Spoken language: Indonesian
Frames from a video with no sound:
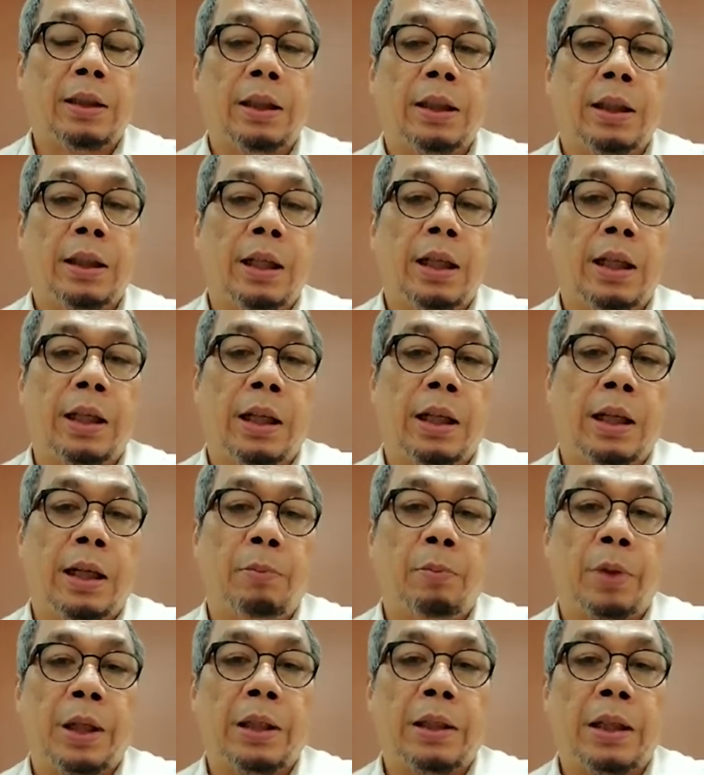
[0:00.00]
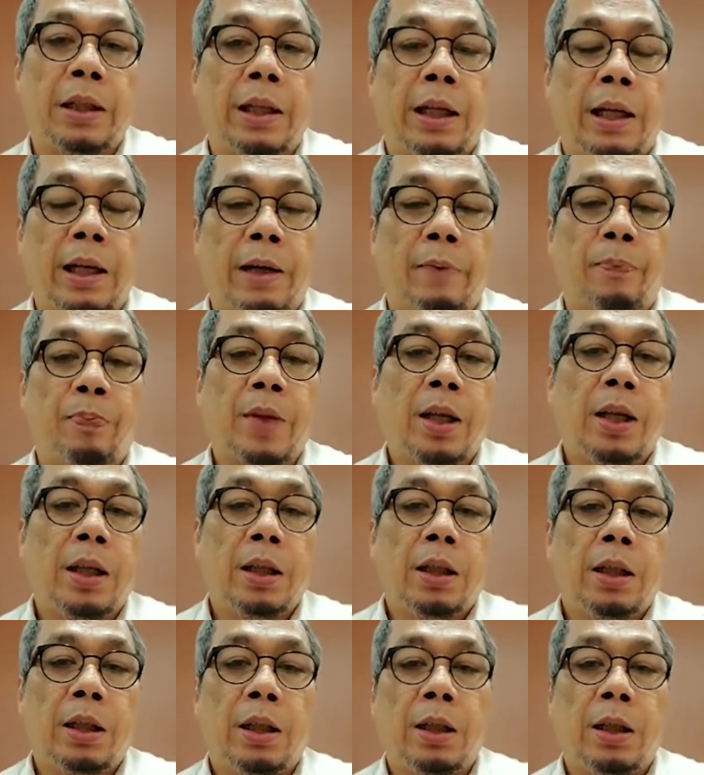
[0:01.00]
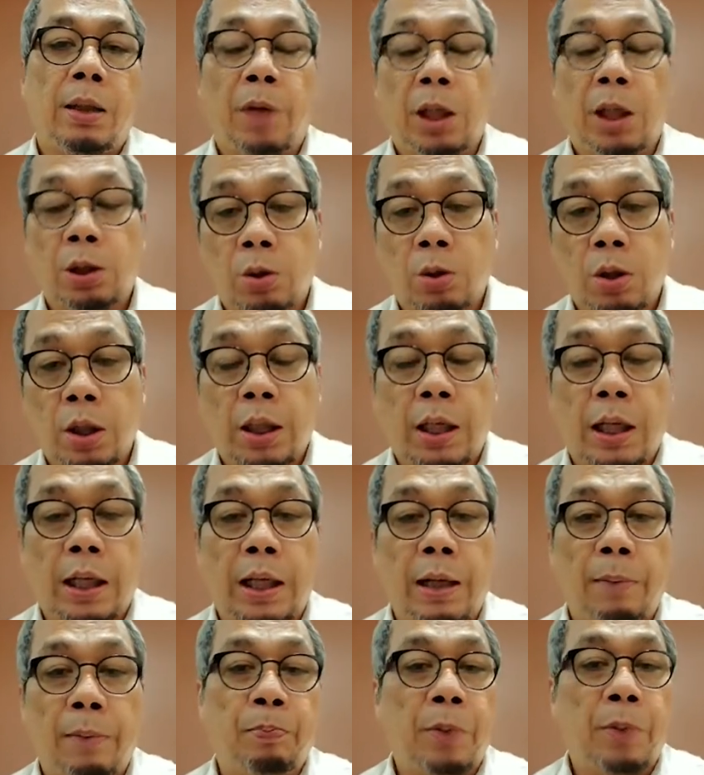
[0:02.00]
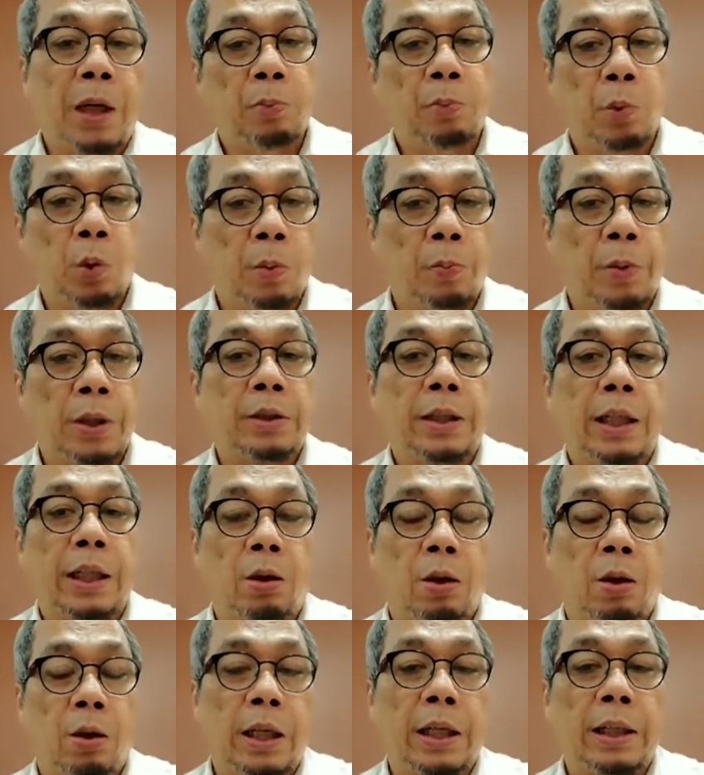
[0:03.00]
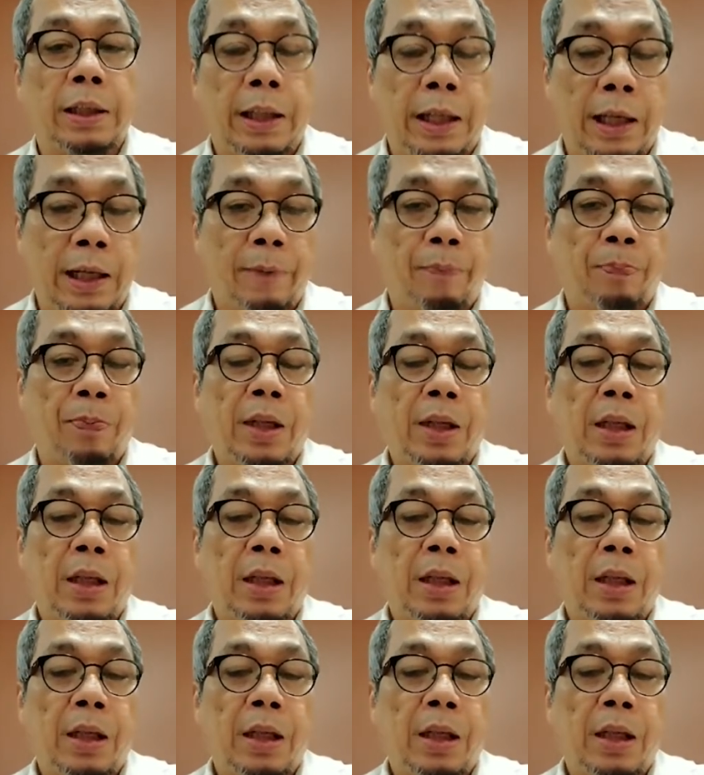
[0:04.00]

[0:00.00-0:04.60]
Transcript: ini adalah mereka yang uh, masuk ke dalam 40% orang yang